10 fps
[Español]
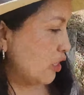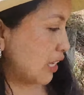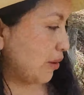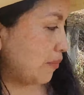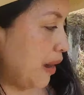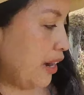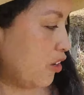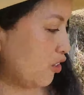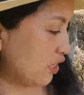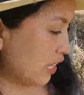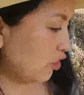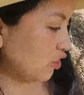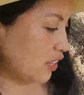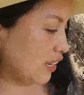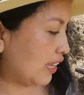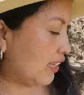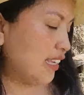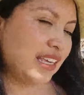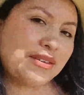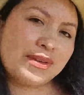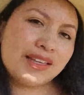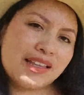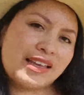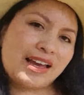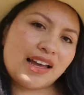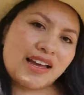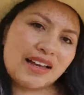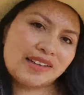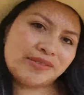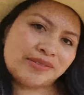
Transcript: Sin embargo, se nota que aquí vienen a,